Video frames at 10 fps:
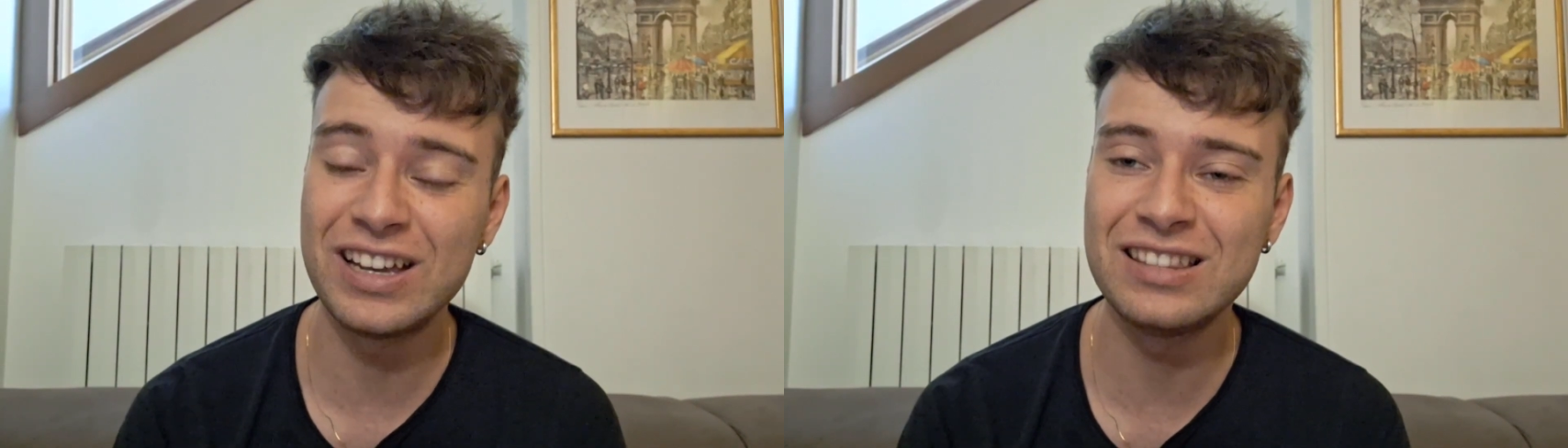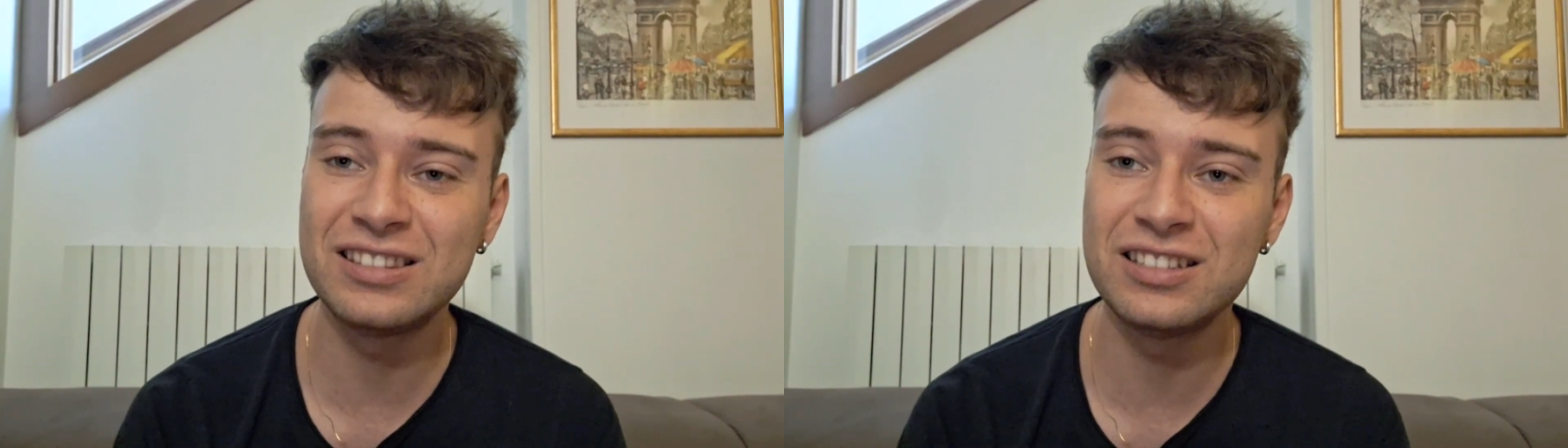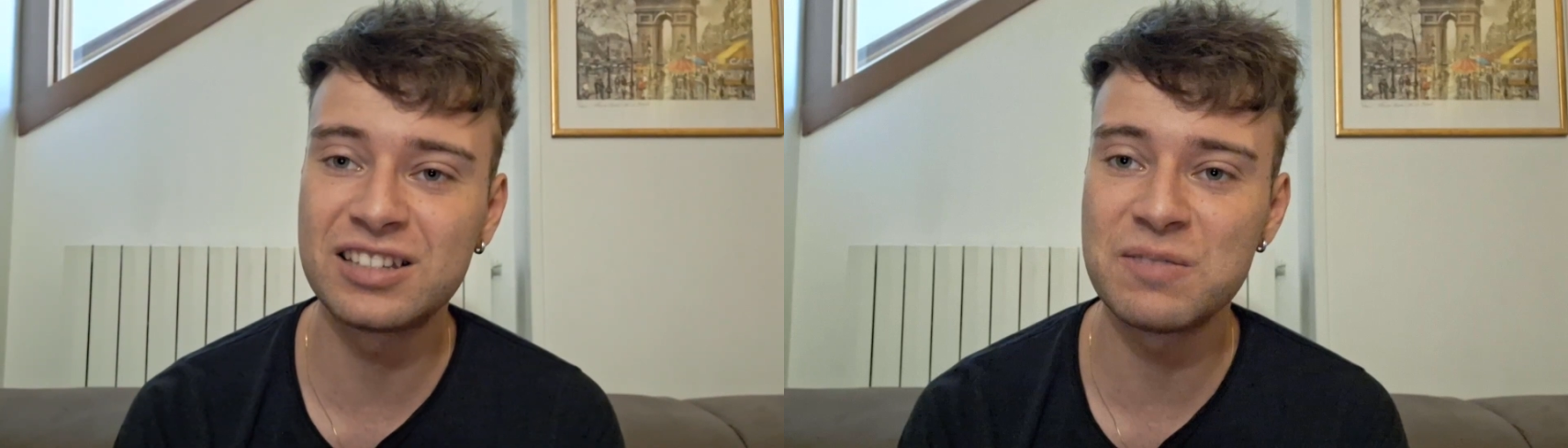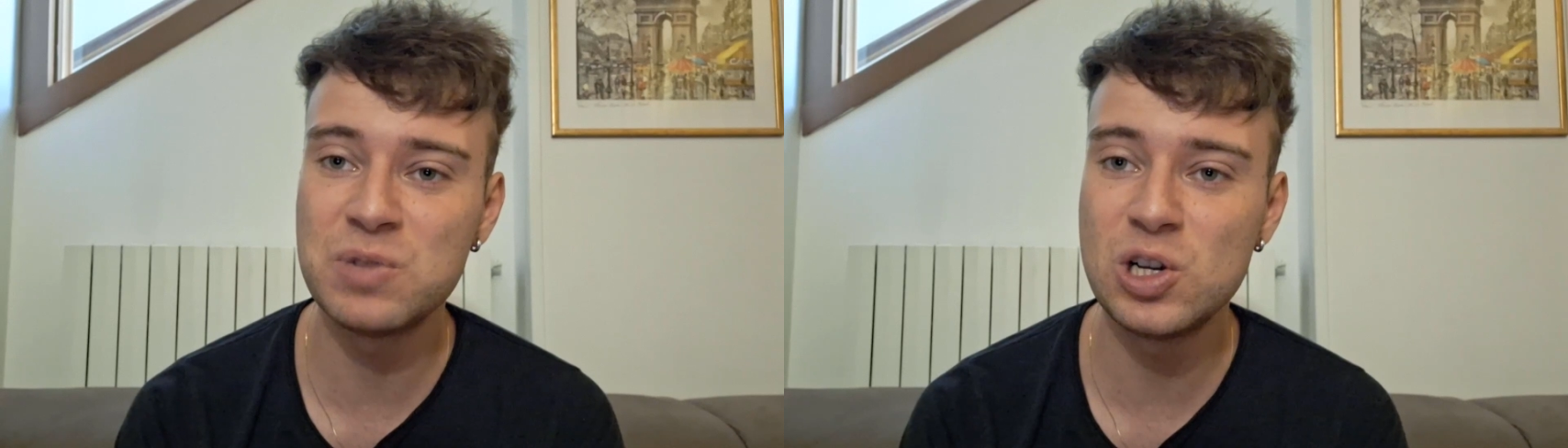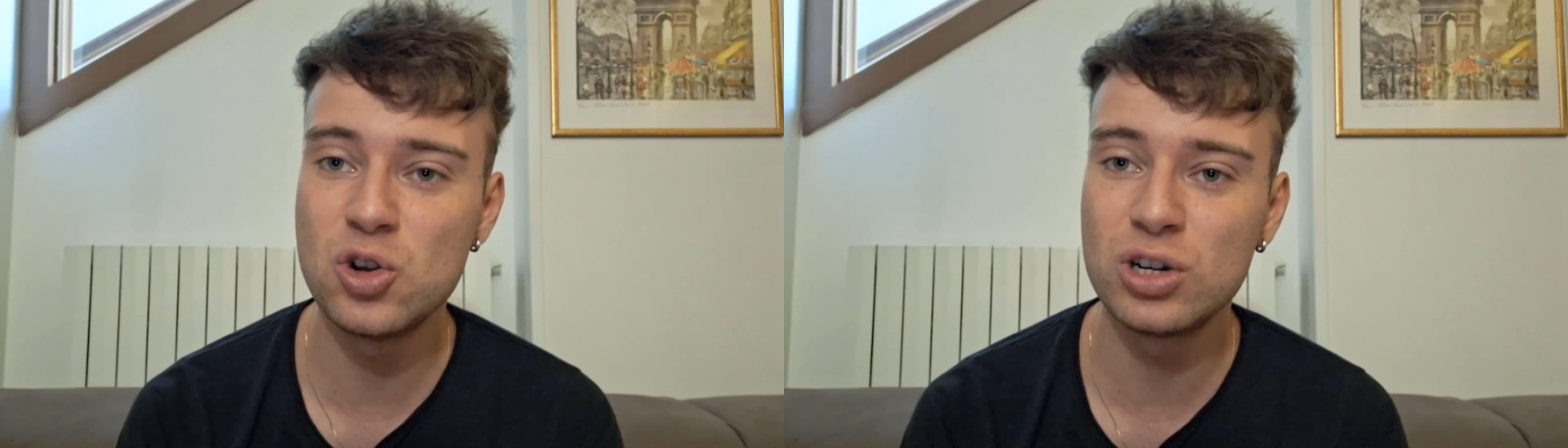23
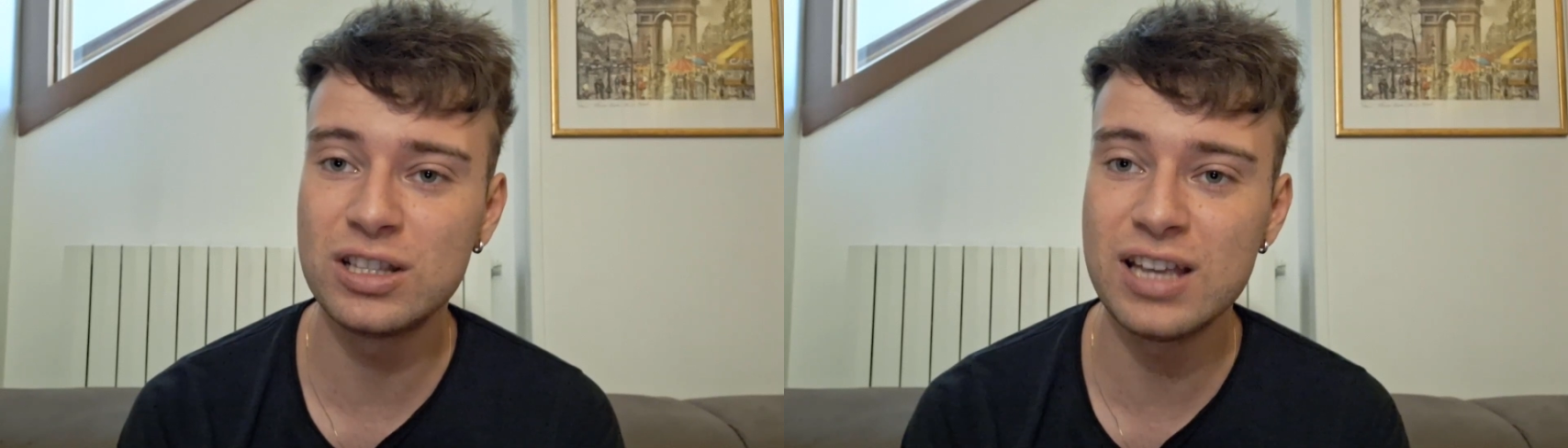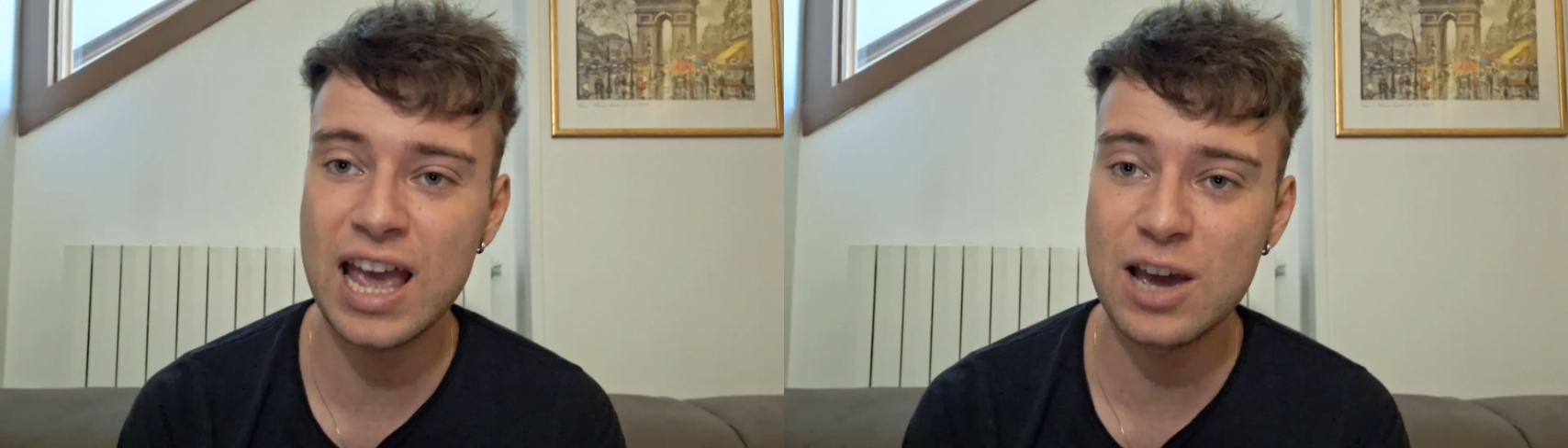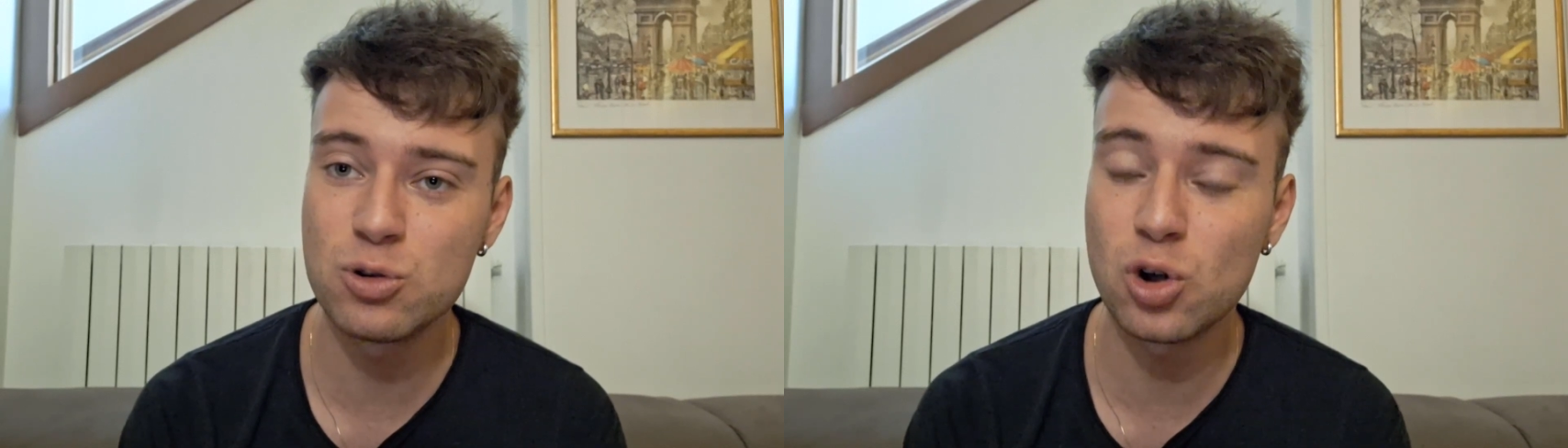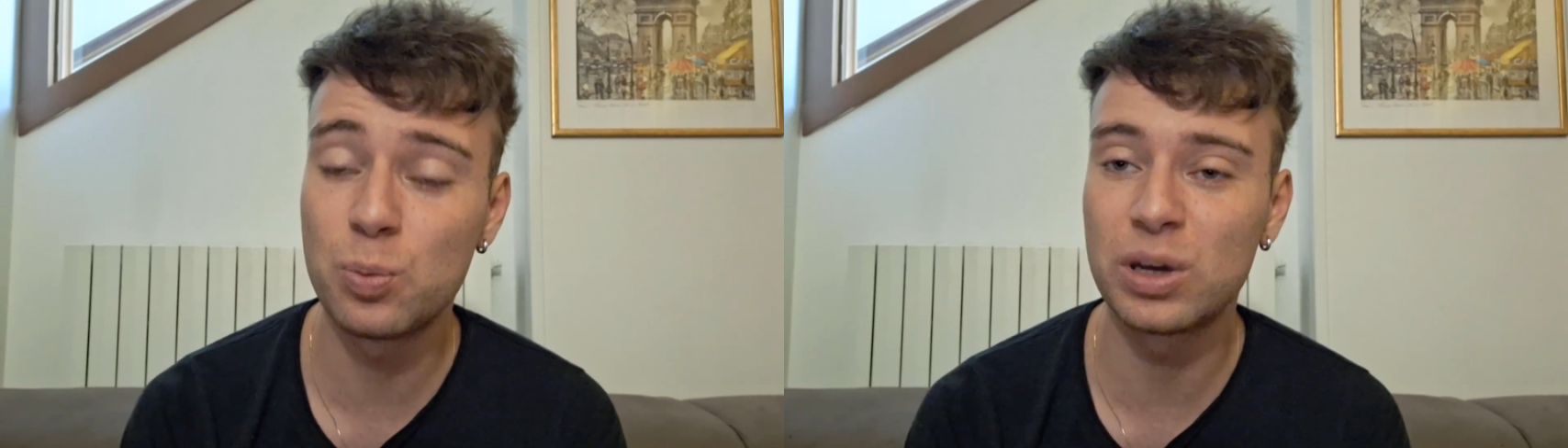milioni di euro,